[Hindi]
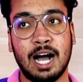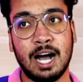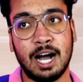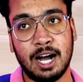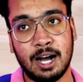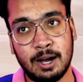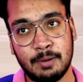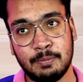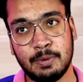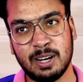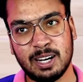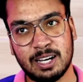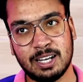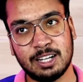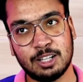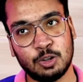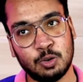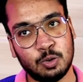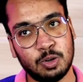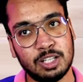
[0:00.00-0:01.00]
आप
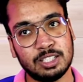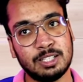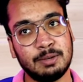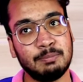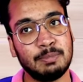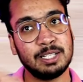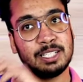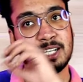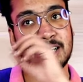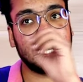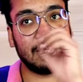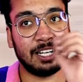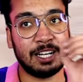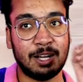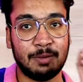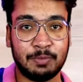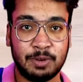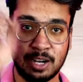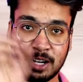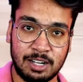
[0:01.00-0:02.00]
अगर थोड़ा सा बजट अगर
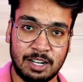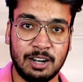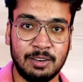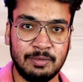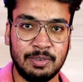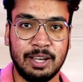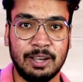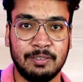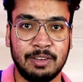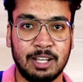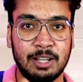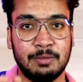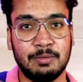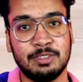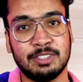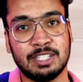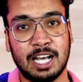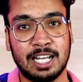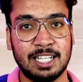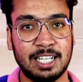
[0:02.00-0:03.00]
आपका कम है मतलब
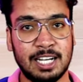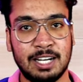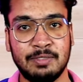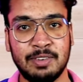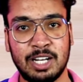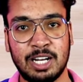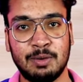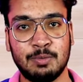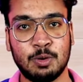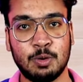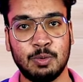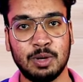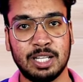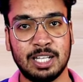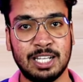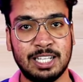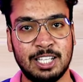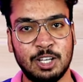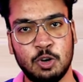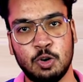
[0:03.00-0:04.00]
ज़्यादा का मैंने आपको
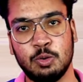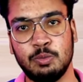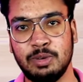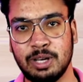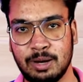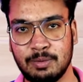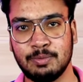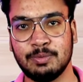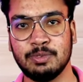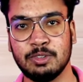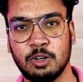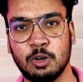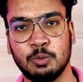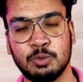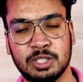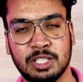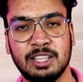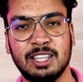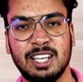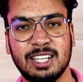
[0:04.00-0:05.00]
बता दिया और भी आप
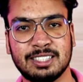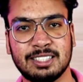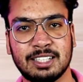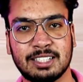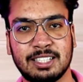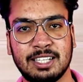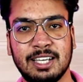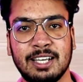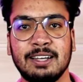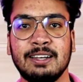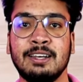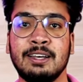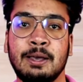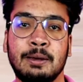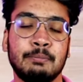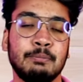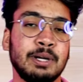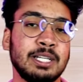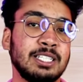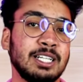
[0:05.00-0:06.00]
ऑप्शन देख सकते हैं
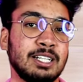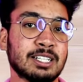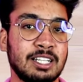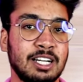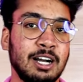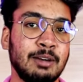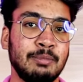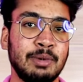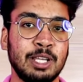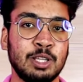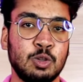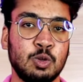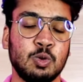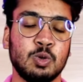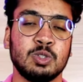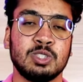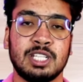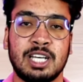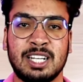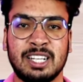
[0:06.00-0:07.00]
बजट कम है
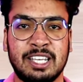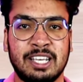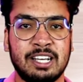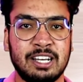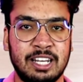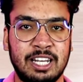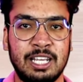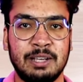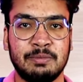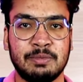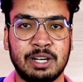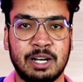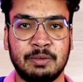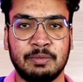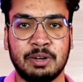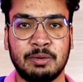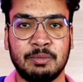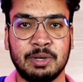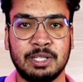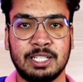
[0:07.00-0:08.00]
2000 के करीब का
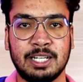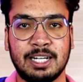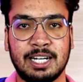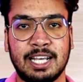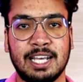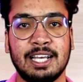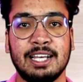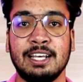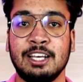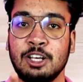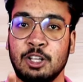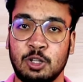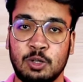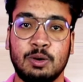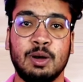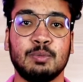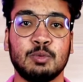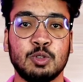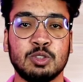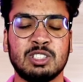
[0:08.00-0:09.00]
आपका बजट है तो
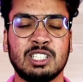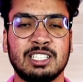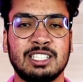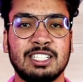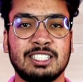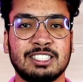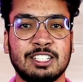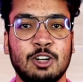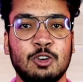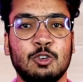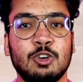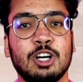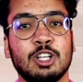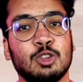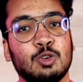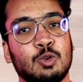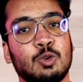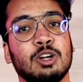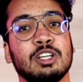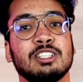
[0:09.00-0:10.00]
आपको सजेस्ट करूँगा
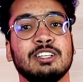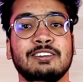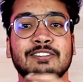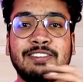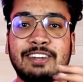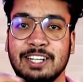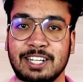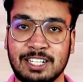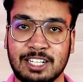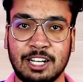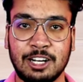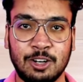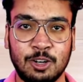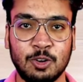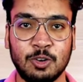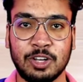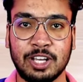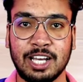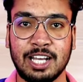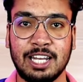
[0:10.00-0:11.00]
थोड़ा सा वेट कर
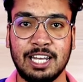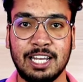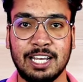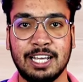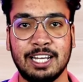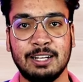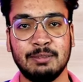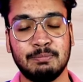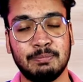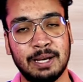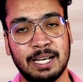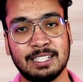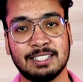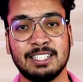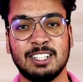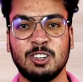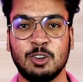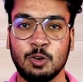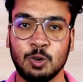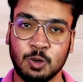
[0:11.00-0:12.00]
लो क्या लेकिन
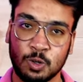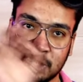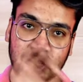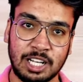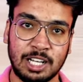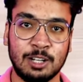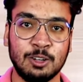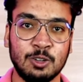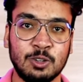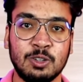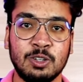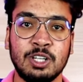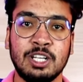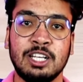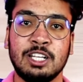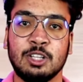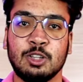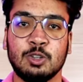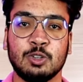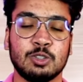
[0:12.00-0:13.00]
पैसे और डालो
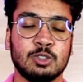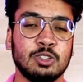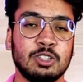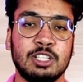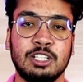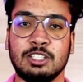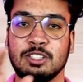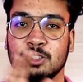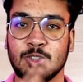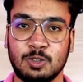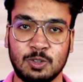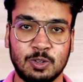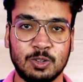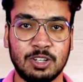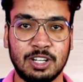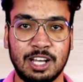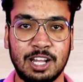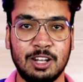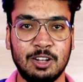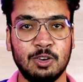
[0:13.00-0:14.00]
200-300 और
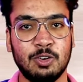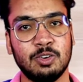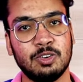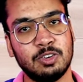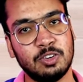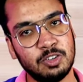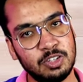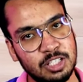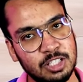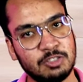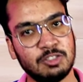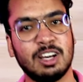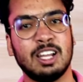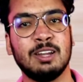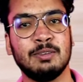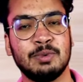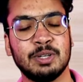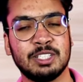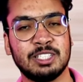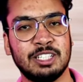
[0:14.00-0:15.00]
डाल लो और इस
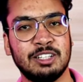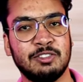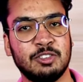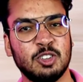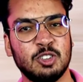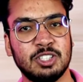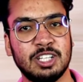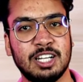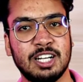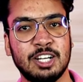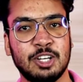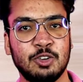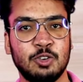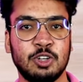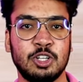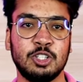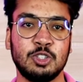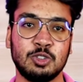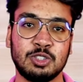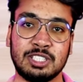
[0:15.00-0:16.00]
वाले पर शिफ्ट हो जाना
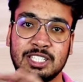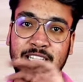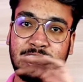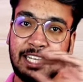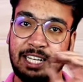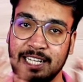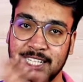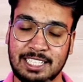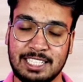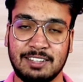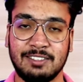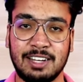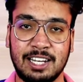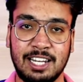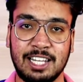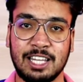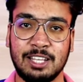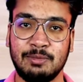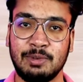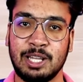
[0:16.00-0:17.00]
क्योंकि जो इसके नीचे
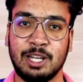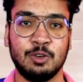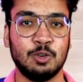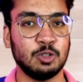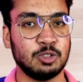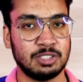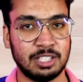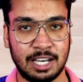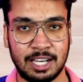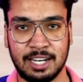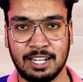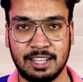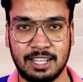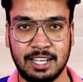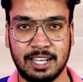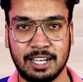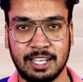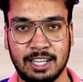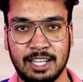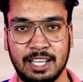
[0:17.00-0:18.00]
वाले थे मैंने वो सारे
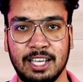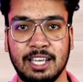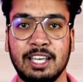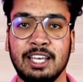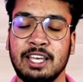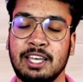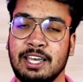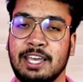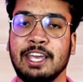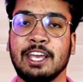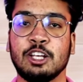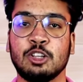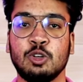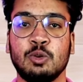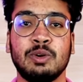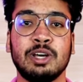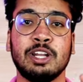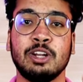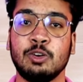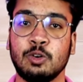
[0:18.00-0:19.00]
देखे थे एक दो
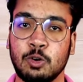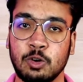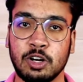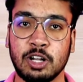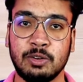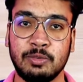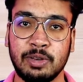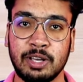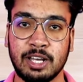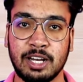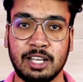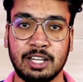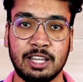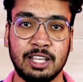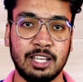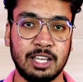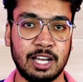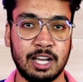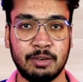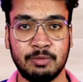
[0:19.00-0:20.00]
मैंने ऑर्डर भी करे
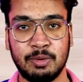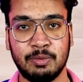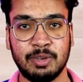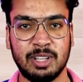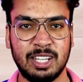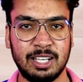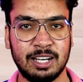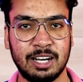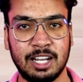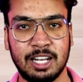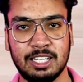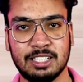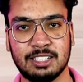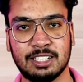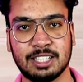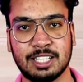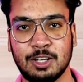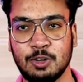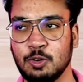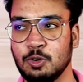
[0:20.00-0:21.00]
थे यहाँ भी मैं दिखा नहीं
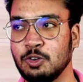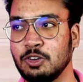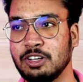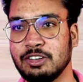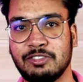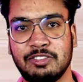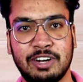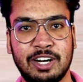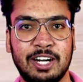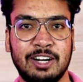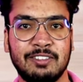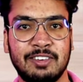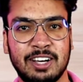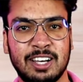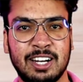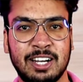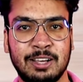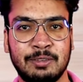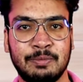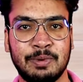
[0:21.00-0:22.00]
सकता वो एक फ्रेंड
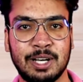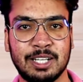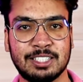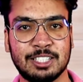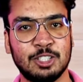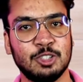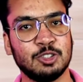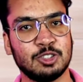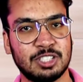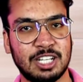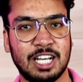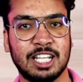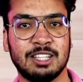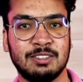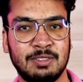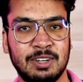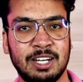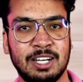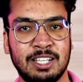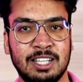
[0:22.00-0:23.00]
वगैरह के पास है जो
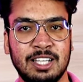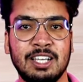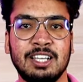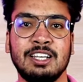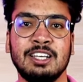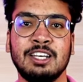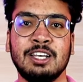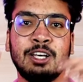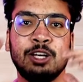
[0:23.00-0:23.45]
साथ में गए थे